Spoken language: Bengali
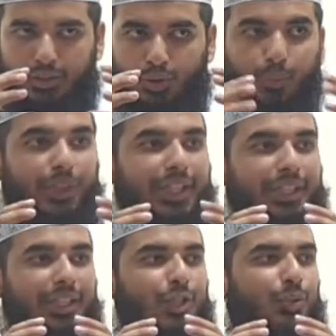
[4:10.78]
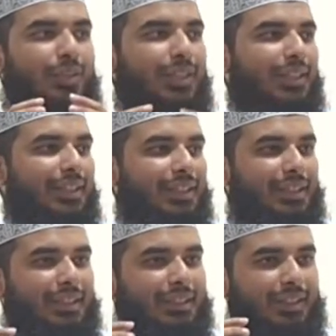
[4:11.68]
গোপন একটা শক্তি
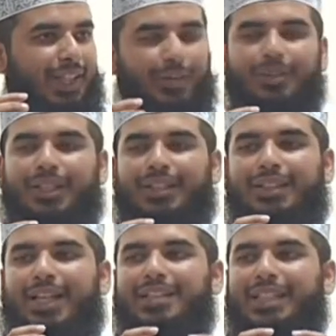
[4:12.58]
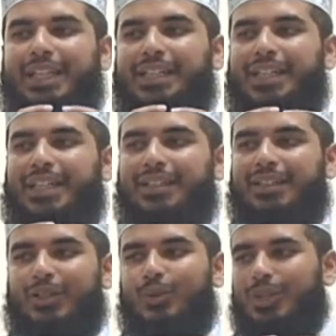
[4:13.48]
কারণে দেখা যায় একটা আরেকটা
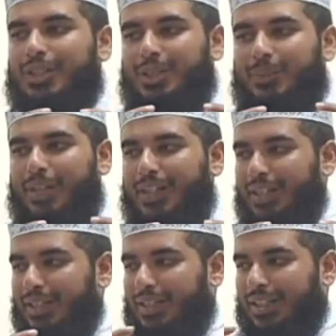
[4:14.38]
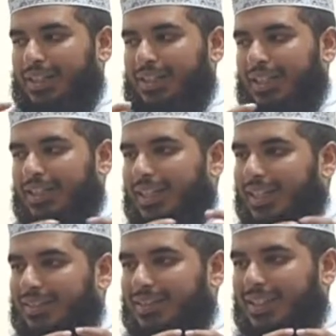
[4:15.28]
থেকে দূরে যেতে পারে না একটা আরেকটার
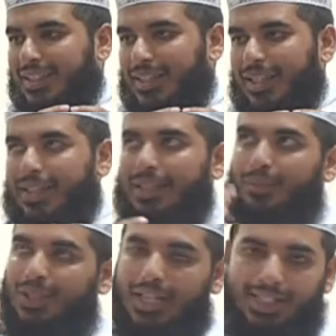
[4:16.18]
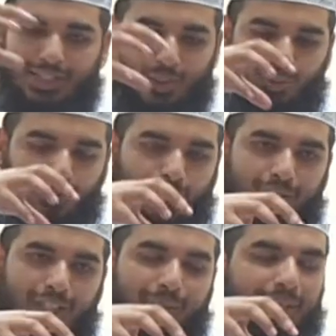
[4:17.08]
কাছে থাকে আল্লাহ তালা বলেন আকাশ এবং
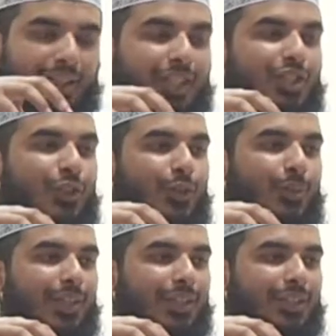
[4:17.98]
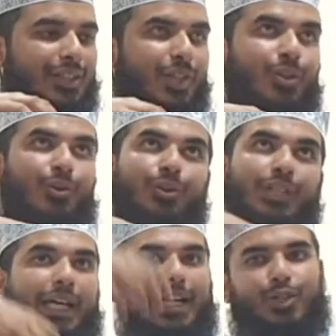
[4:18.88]
জমিনকে আমি আল্লাহ তালা সেরকম রেখেছি
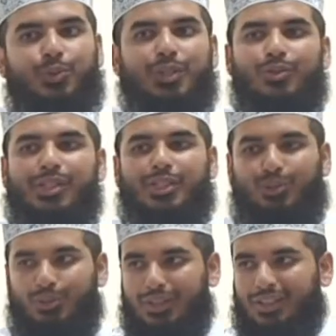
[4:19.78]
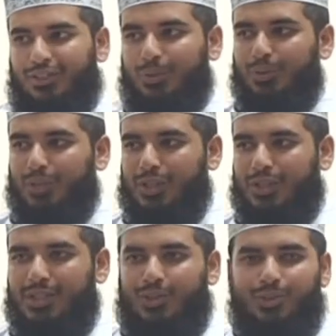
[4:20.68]
অন্যথায় আকাশ উড়ে চলে যেত জমিন উড়ে
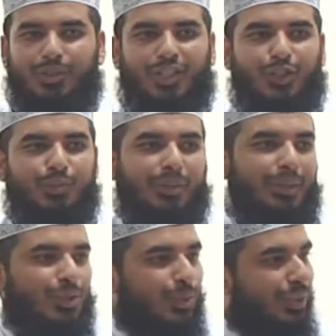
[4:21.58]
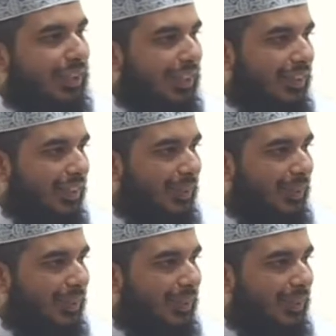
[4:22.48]
চলে যেত তোমরা মানুষ কোথায় থাকতে